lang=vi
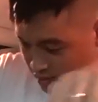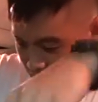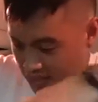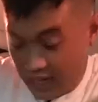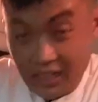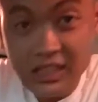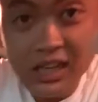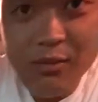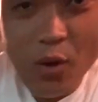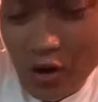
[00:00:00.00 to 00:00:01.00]
ngay cả những
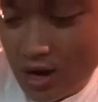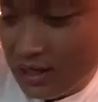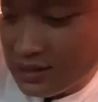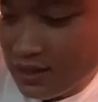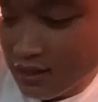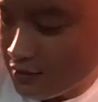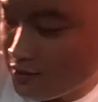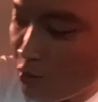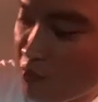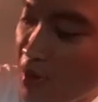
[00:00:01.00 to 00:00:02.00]
cái mẫu Lexus
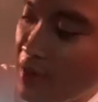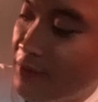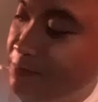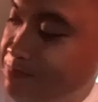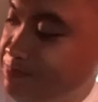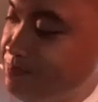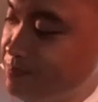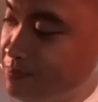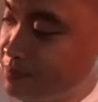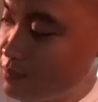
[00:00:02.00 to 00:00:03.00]
cũng vậy
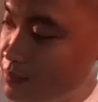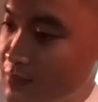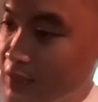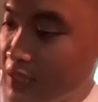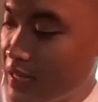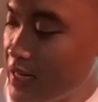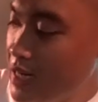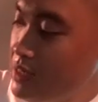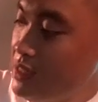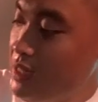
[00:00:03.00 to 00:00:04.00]
cái
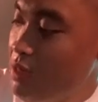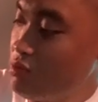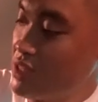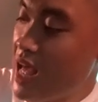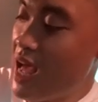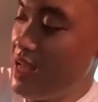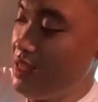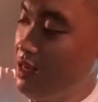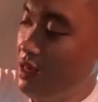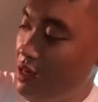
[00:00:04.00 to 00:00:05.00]
chất liệu da
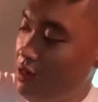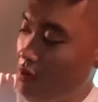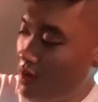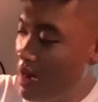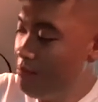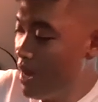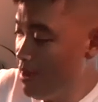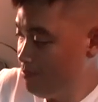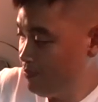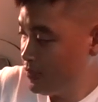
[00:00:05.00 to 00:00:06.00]
nó khá
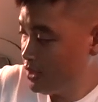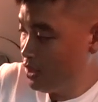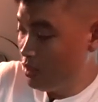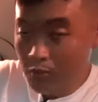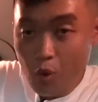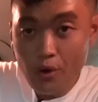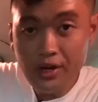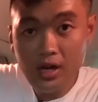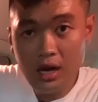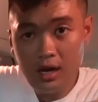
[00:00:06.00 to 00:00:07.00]
mềm
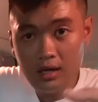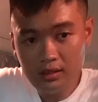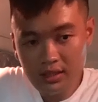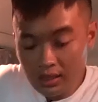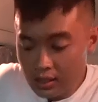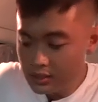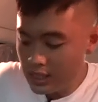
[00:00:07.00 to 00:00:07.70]
mùi thì